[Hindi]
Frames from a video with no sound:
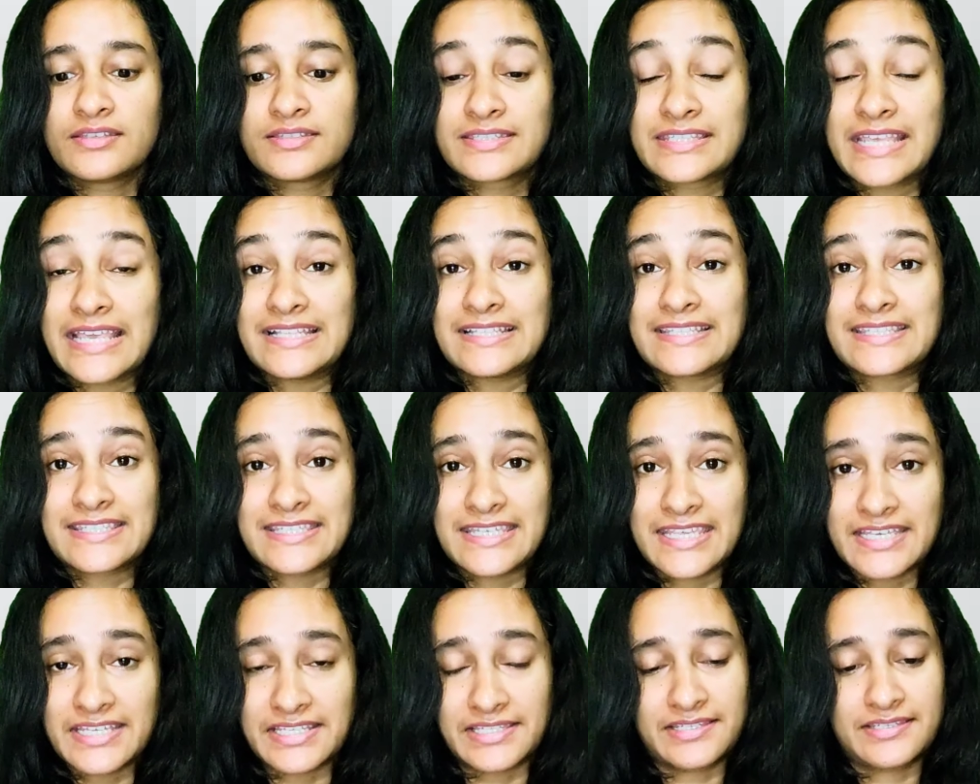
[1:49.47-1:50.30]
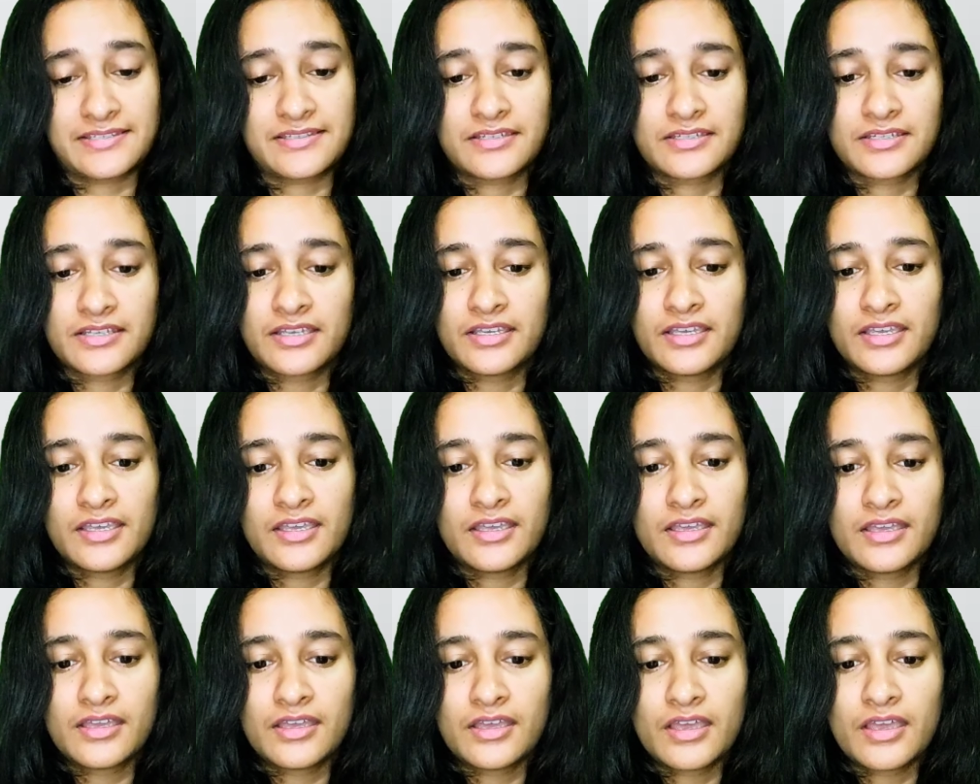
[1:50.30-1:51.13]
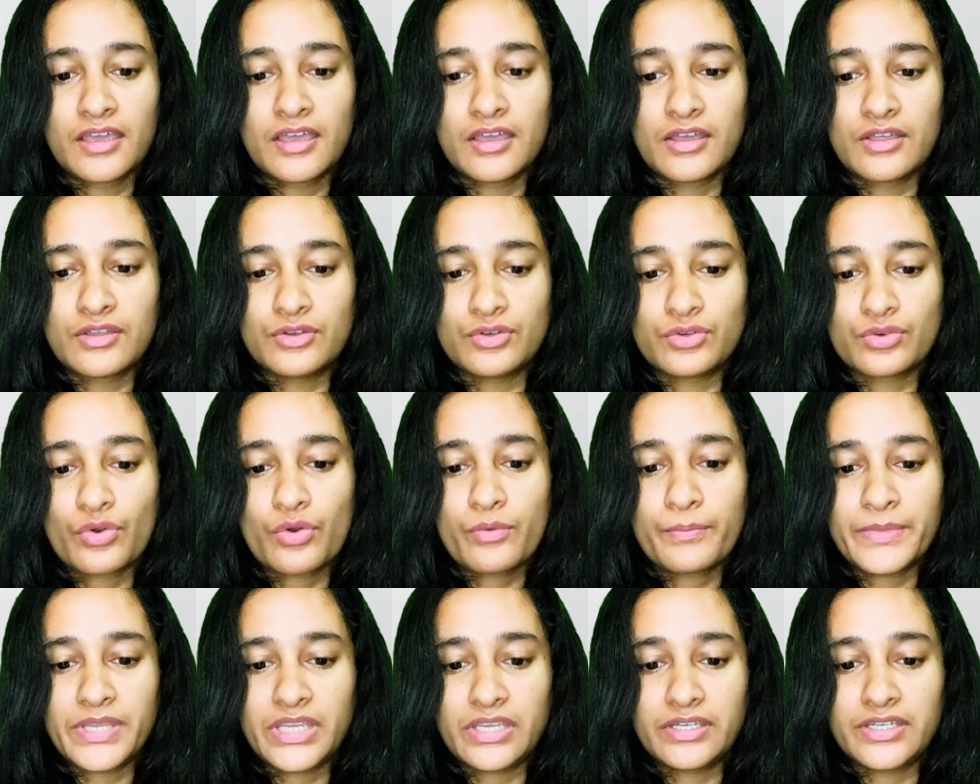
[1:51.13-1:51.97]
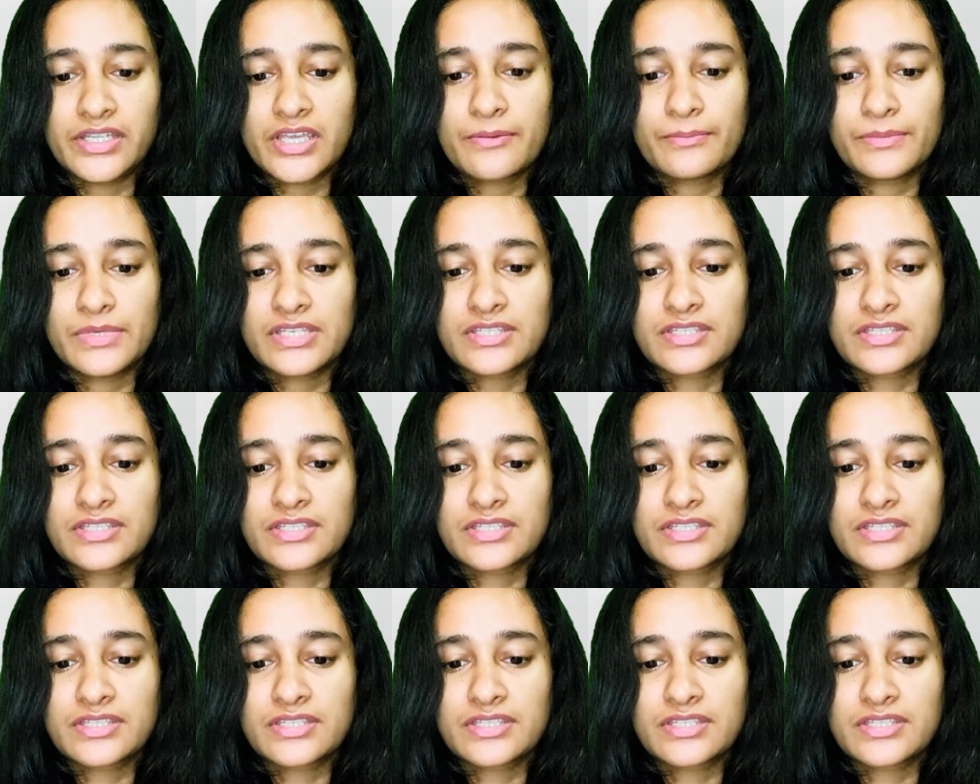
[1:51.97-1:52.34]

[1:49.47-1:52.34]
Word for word: सेल्सियस no medium